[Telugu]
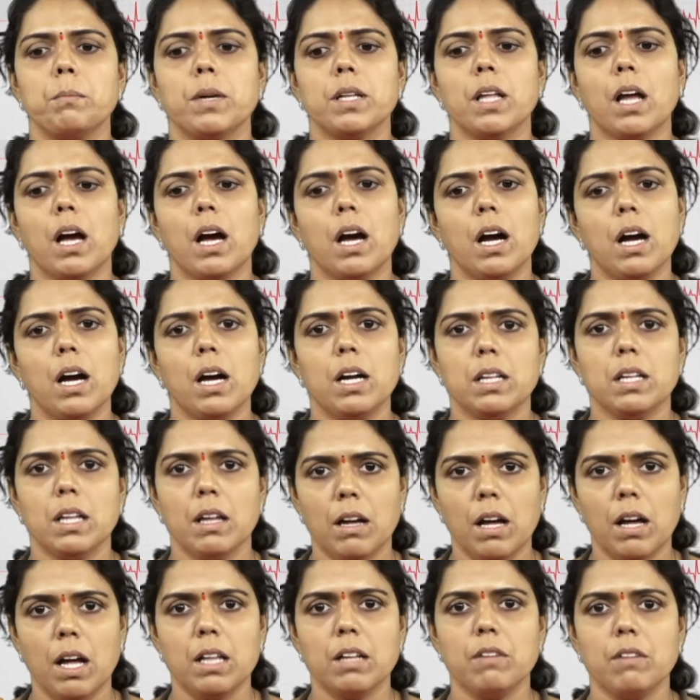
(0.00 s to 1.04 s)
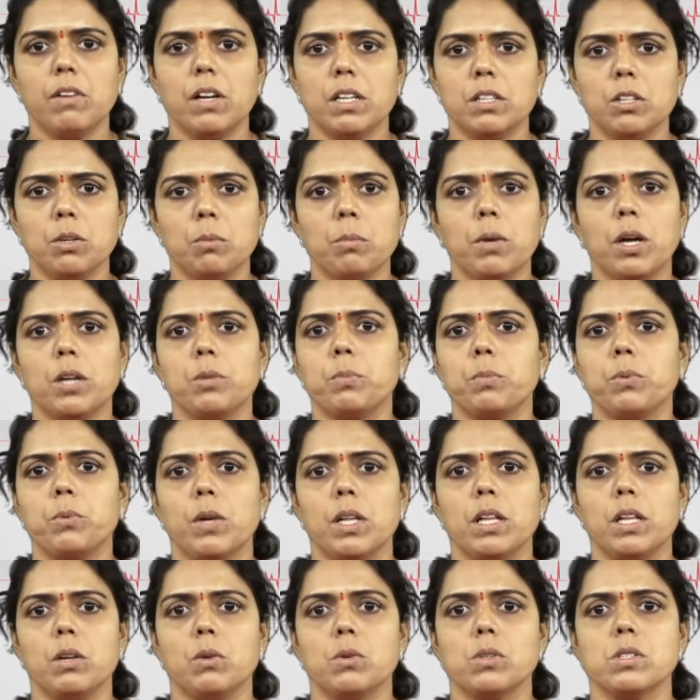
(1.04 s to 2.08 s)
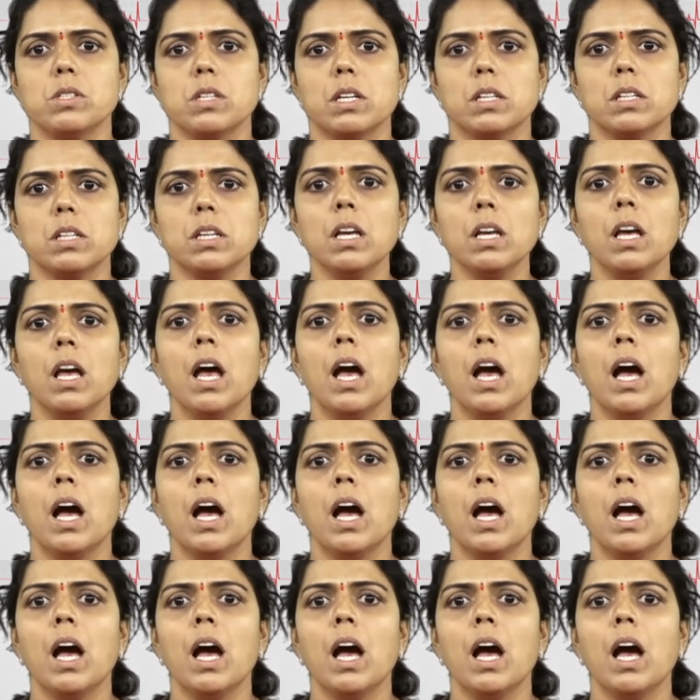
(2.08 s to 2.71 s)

మన ఆహార అలవాట్లు మార్పు వల్ల వస్తుంది